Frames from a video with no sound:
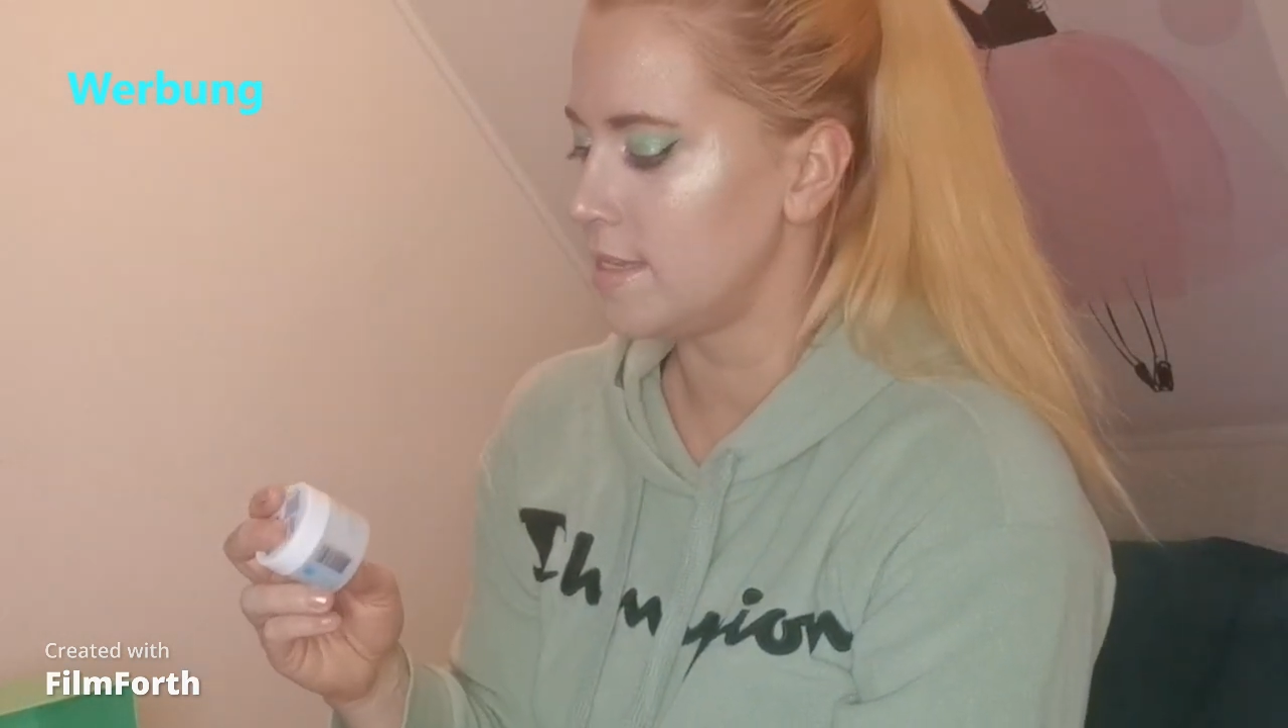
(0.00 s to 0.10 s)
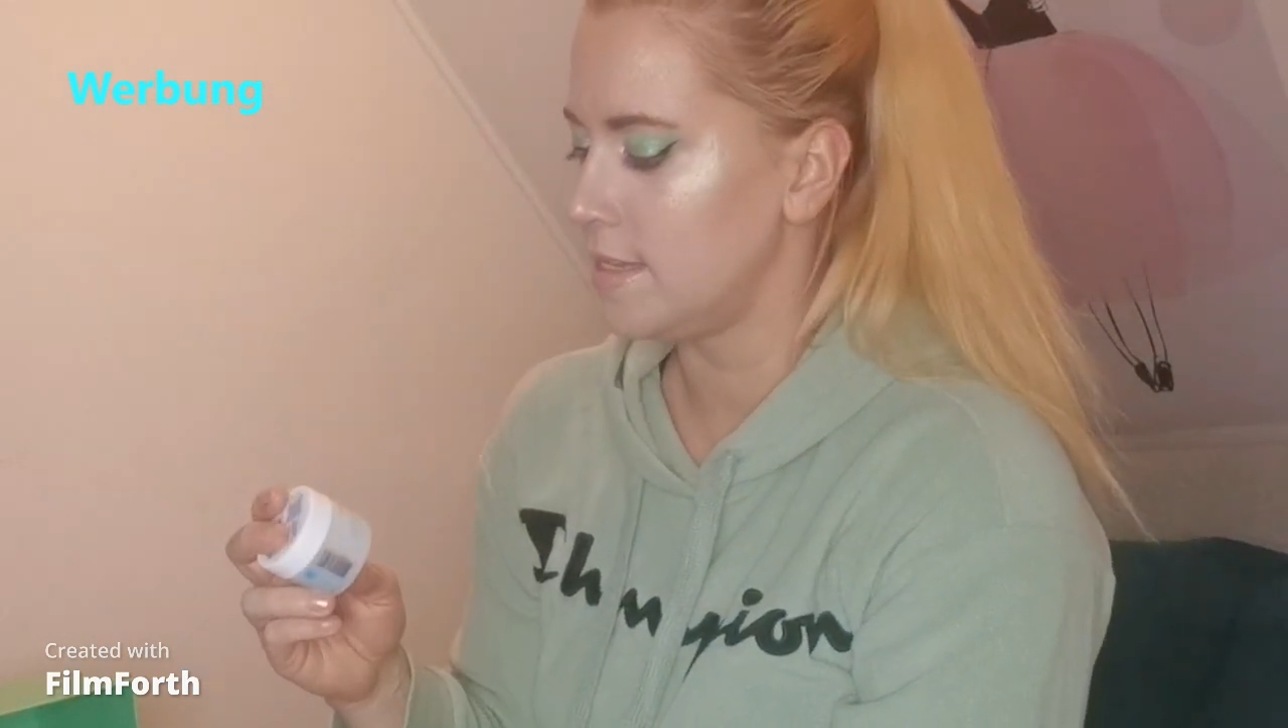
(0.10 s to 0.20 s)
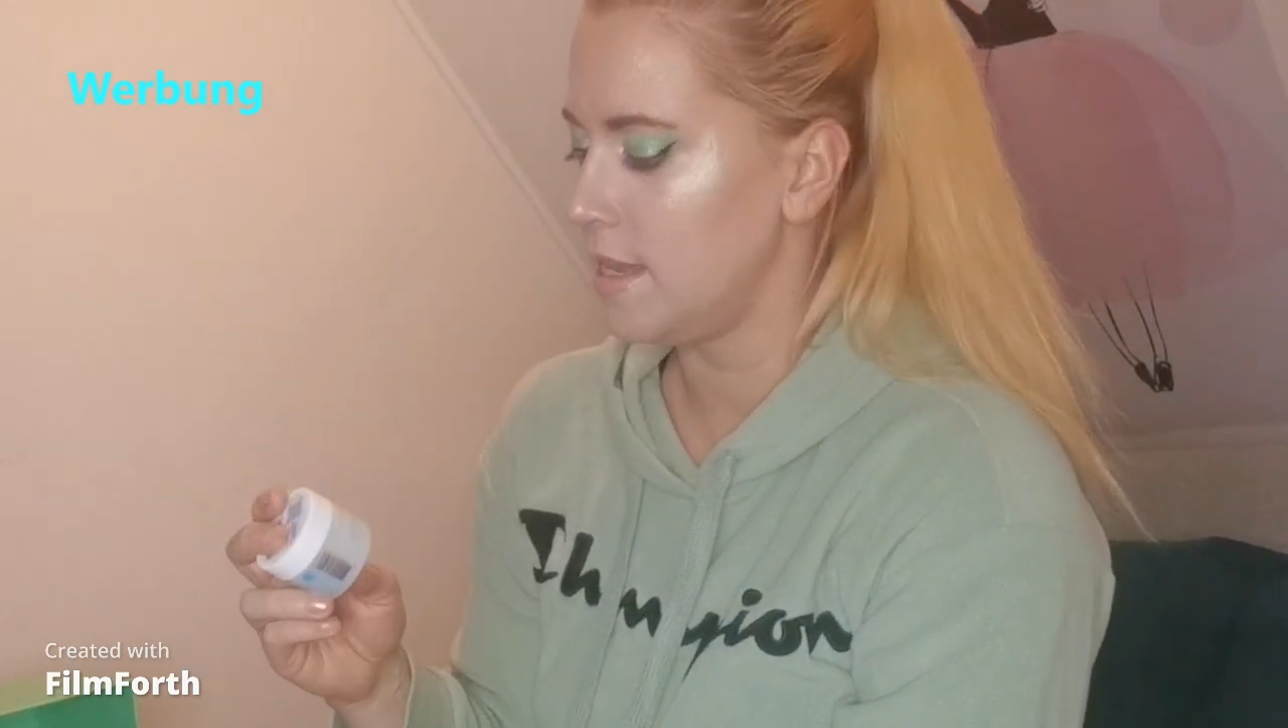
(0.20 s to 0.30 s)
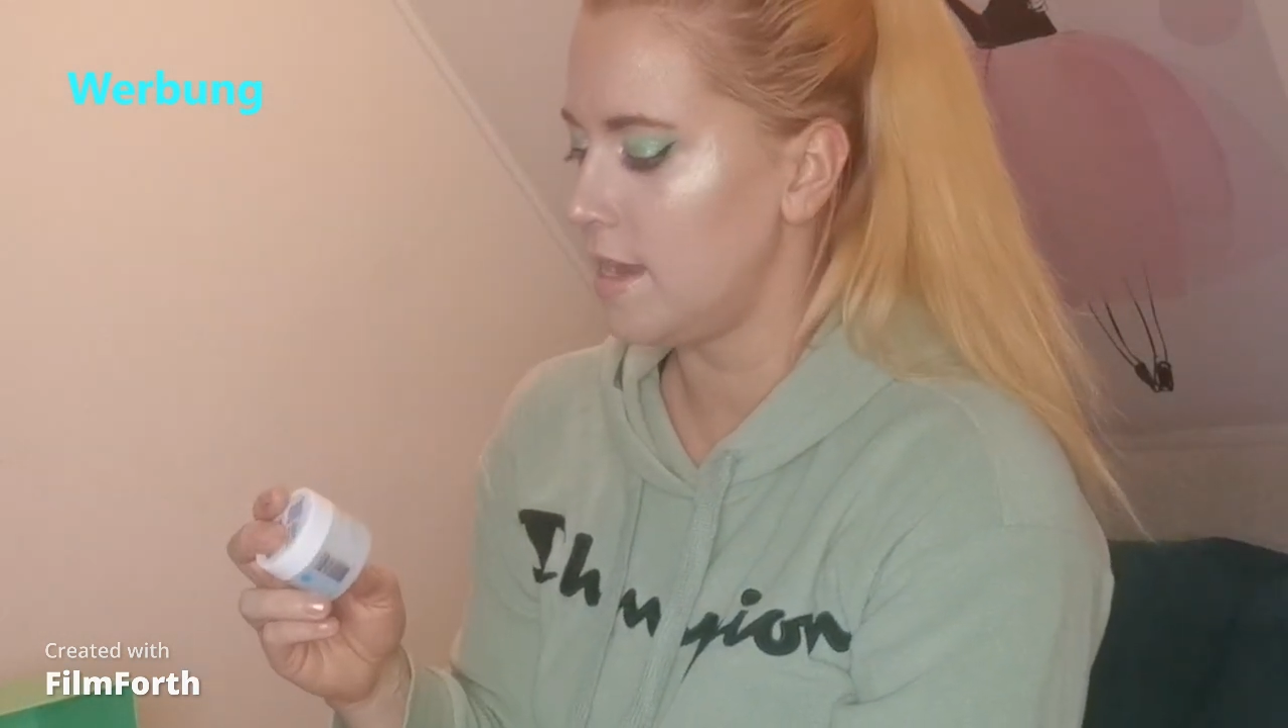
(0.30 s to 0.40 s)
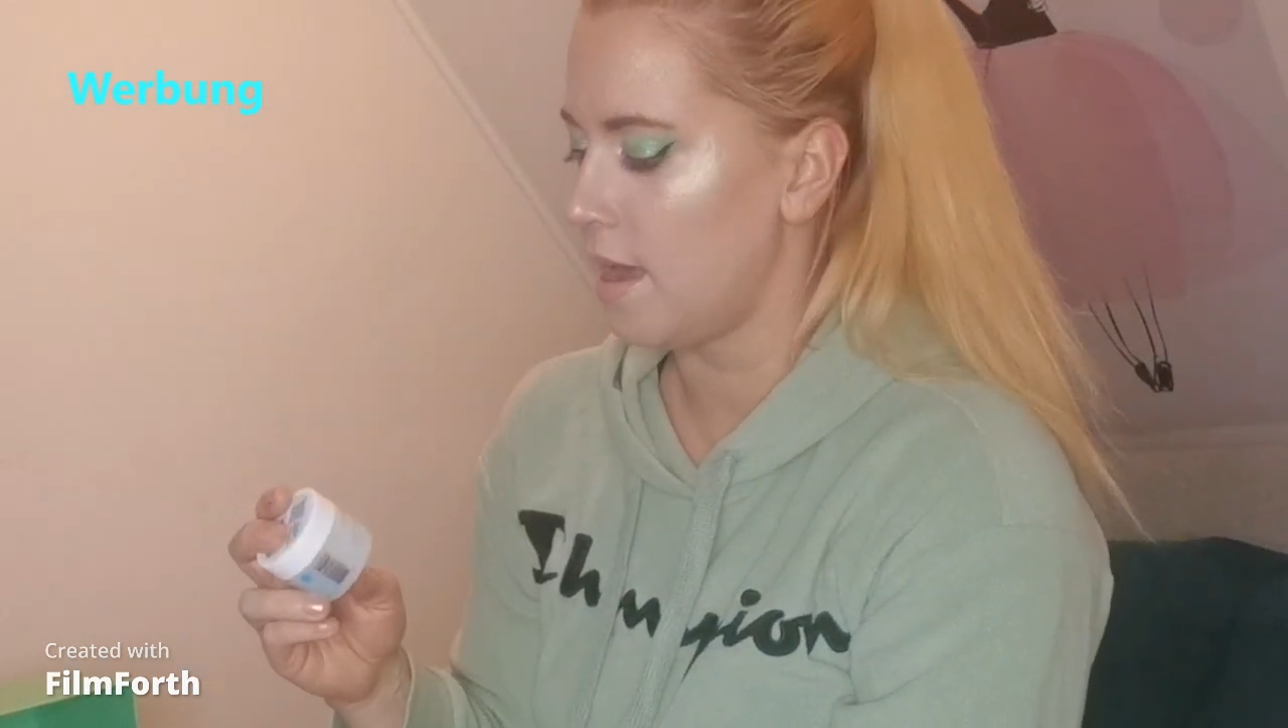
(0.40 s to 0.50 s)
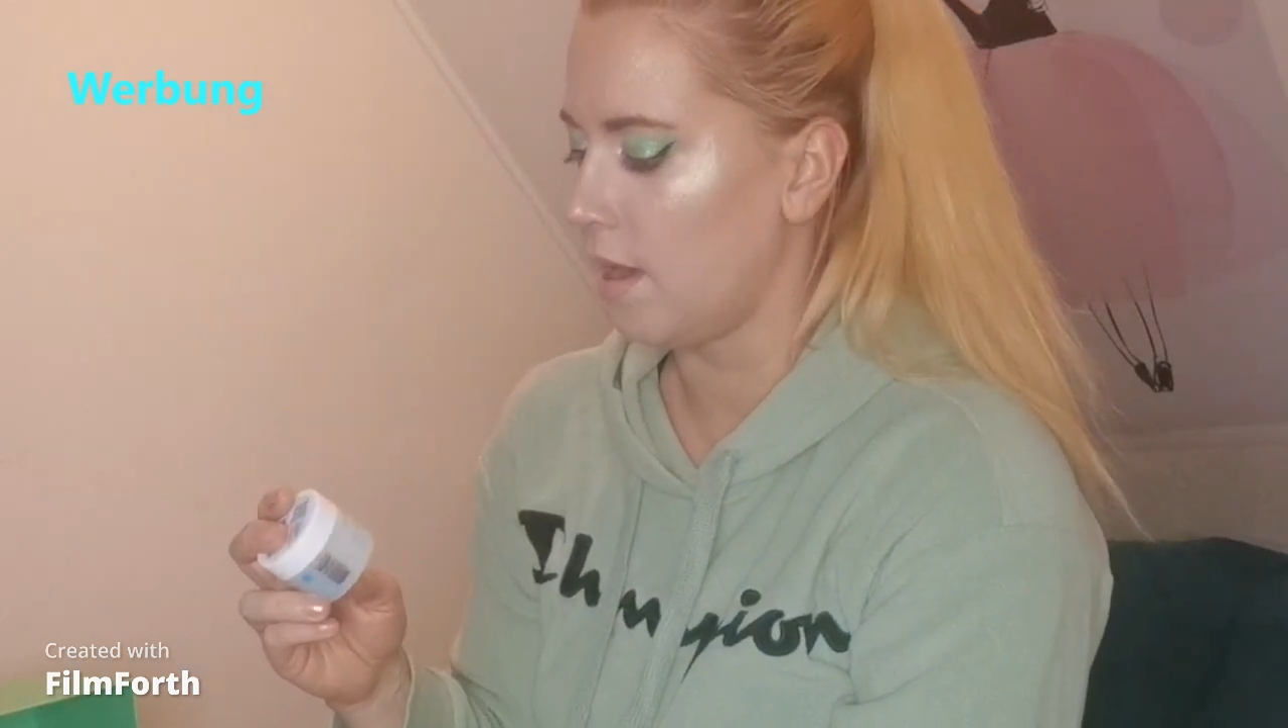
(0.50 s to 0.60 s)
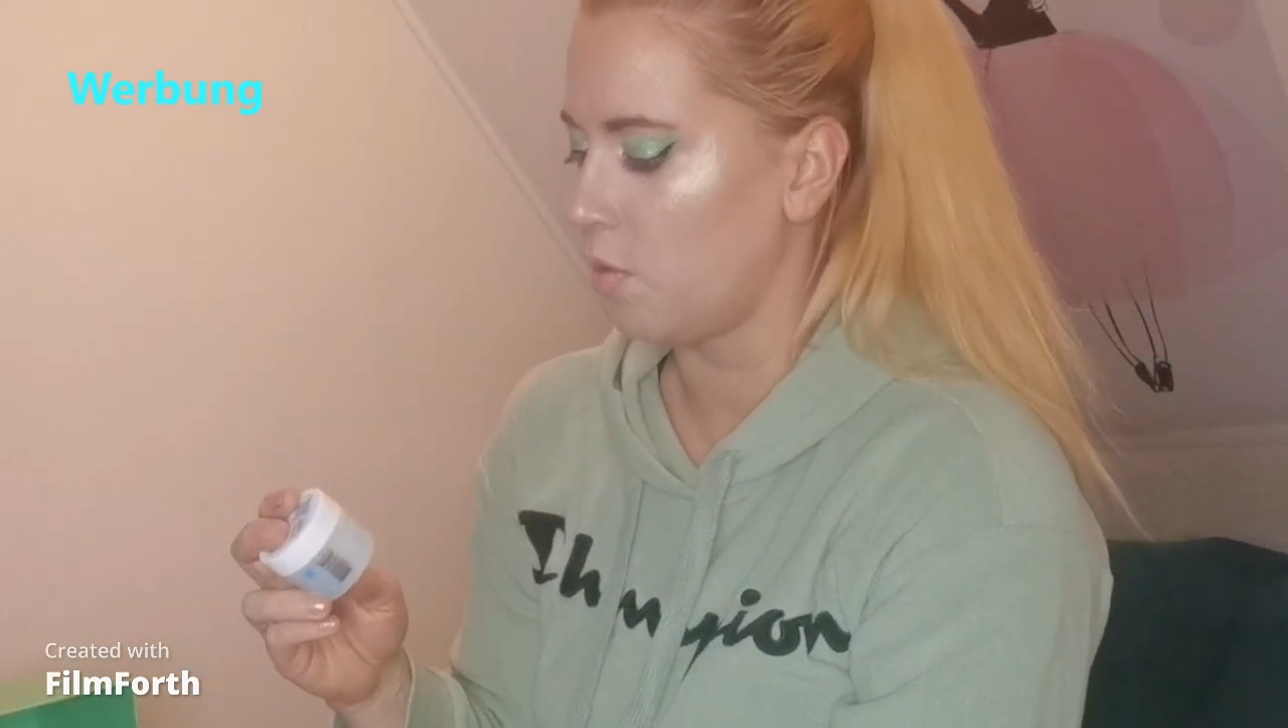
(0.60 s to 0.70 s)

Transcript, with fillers: ist die La